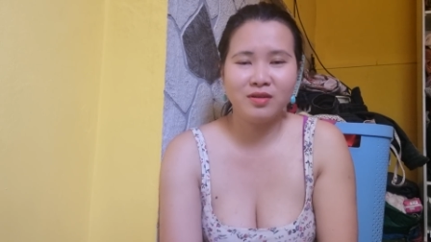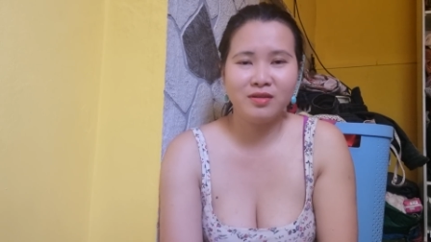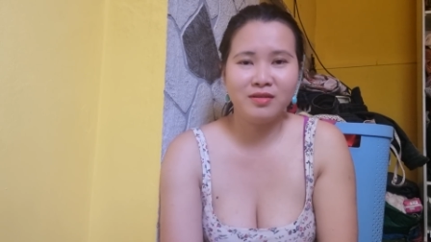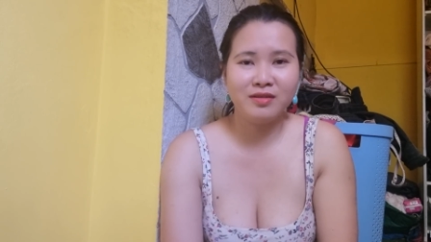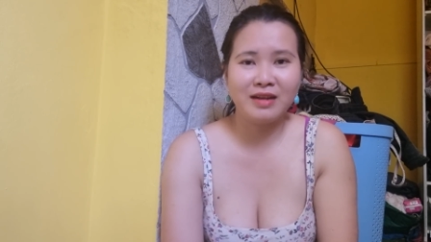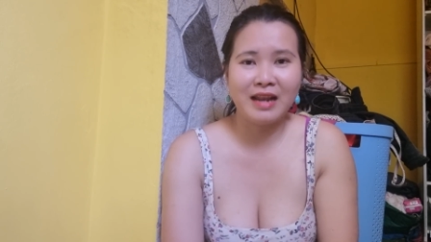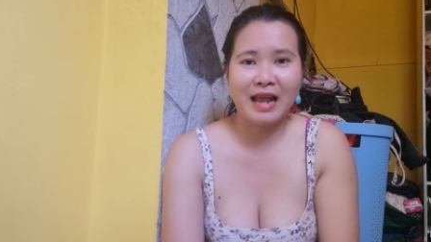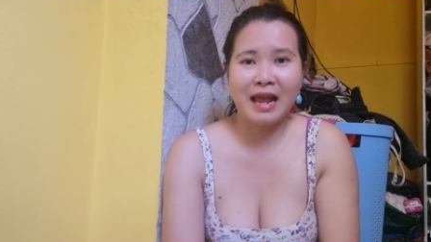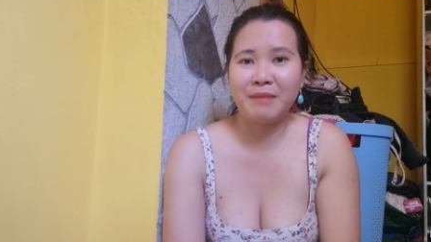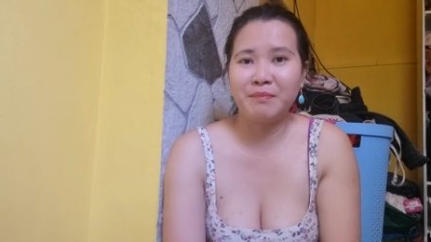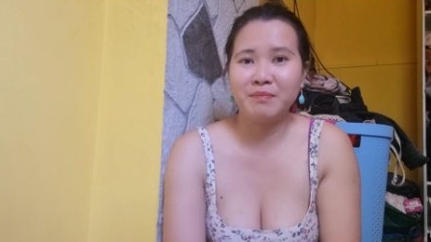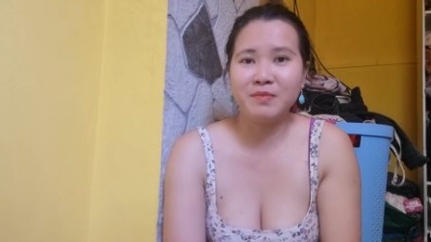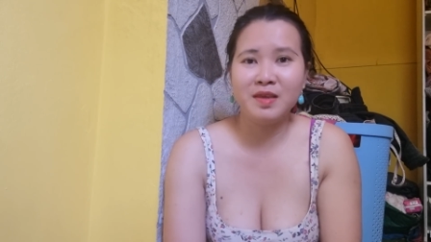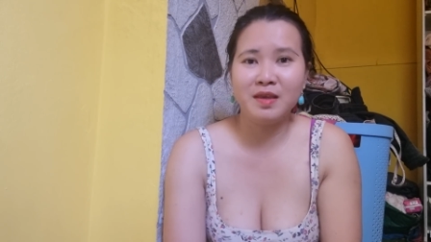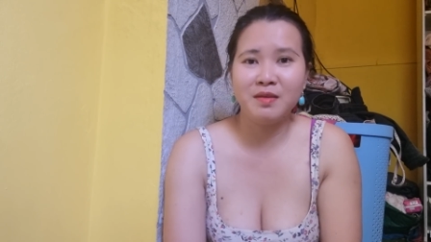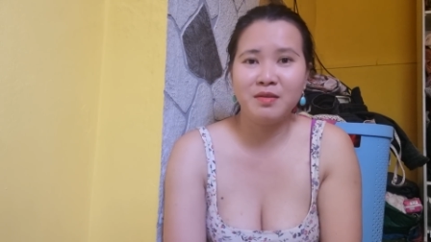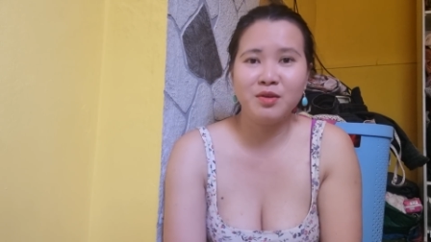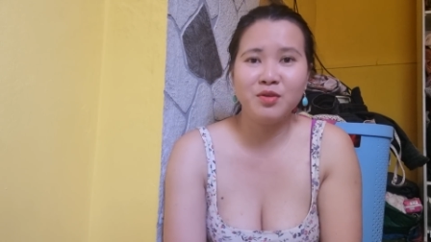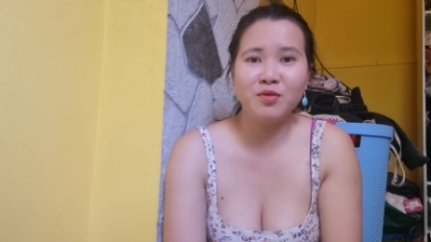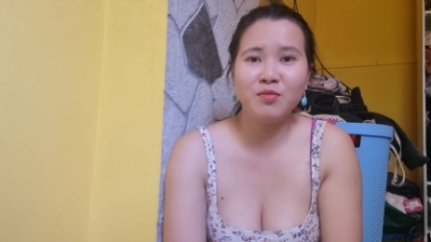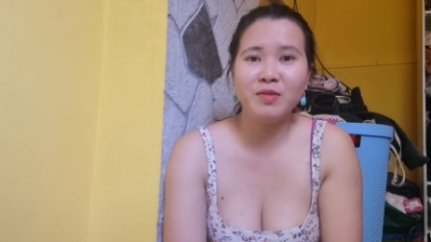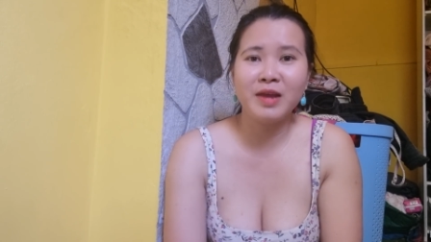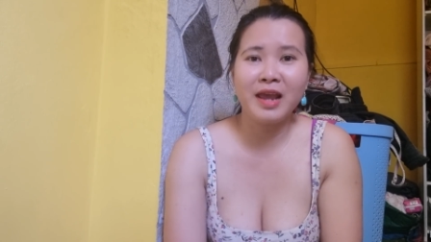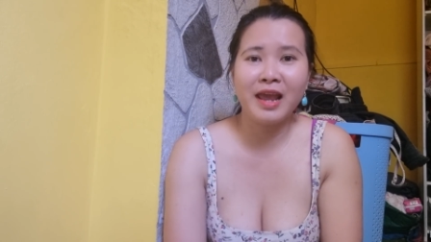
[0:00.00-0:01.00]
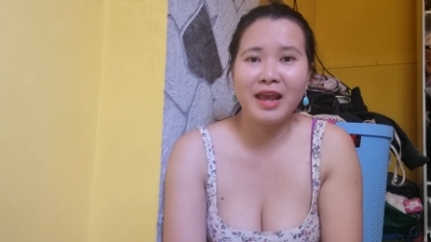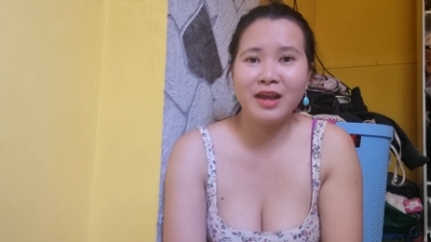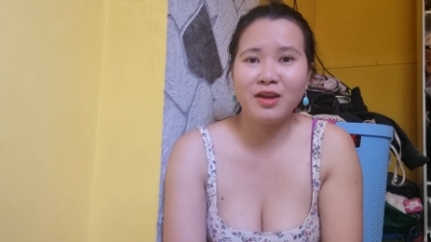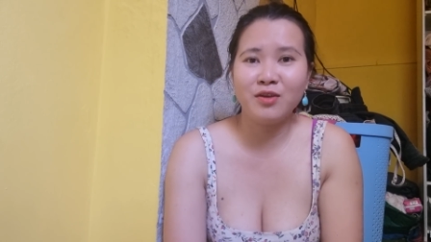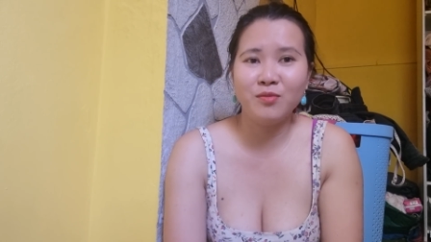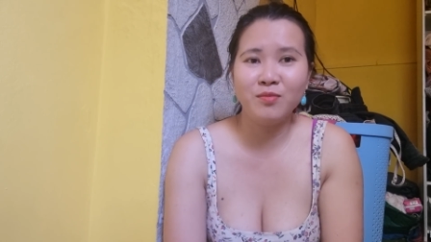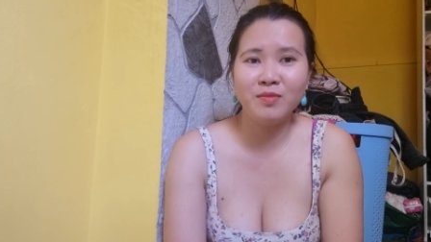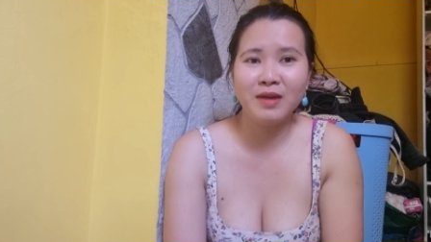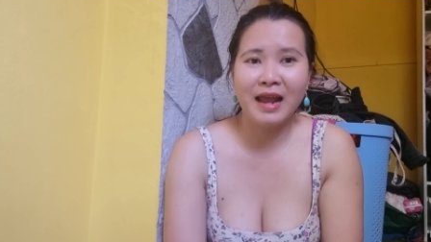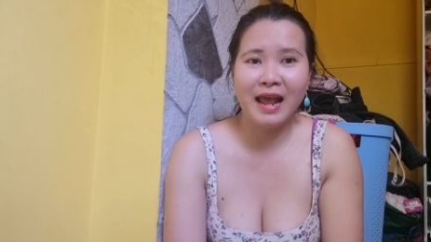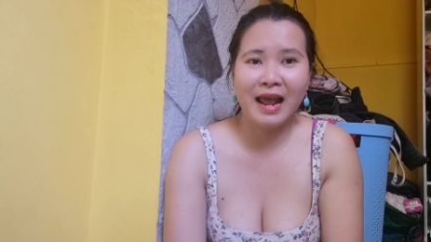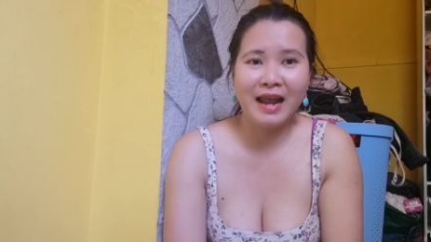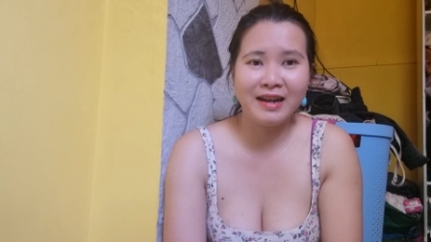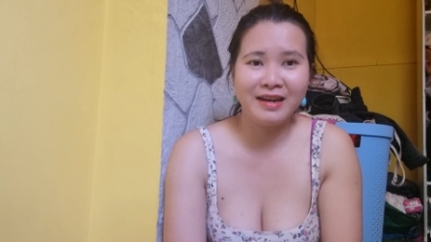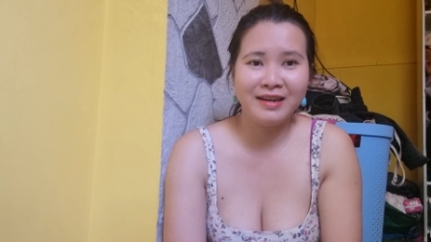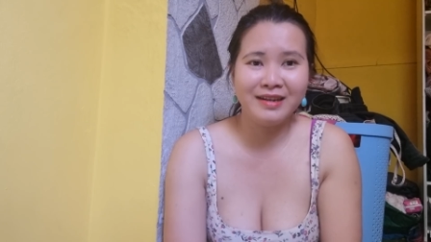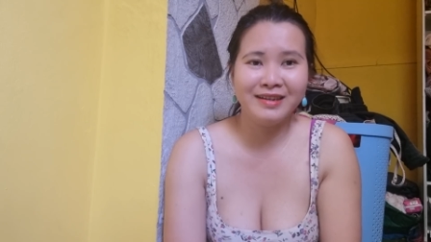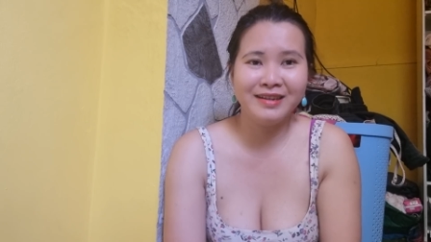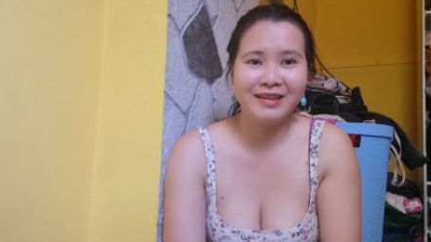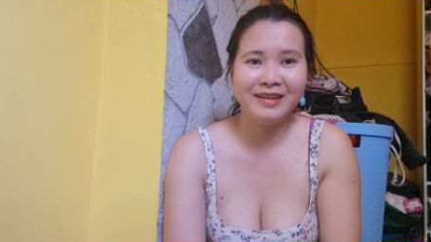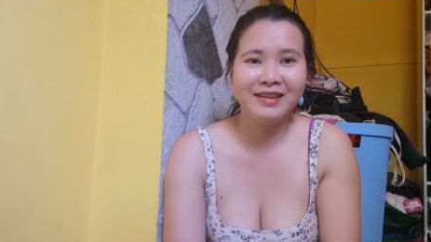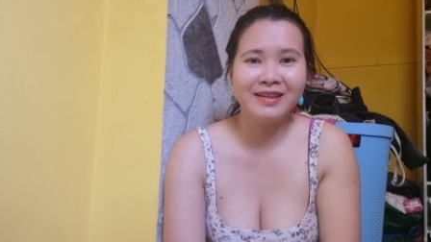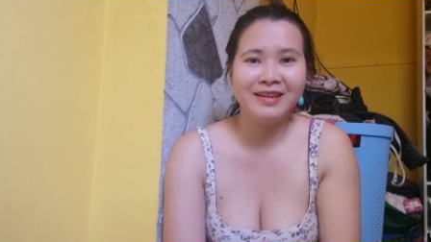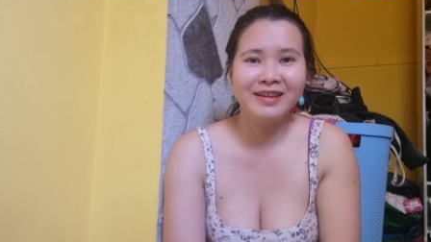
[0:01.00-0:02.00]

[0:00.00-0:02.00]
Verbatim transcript: làm gì nó cũng nghe cũng la lên đó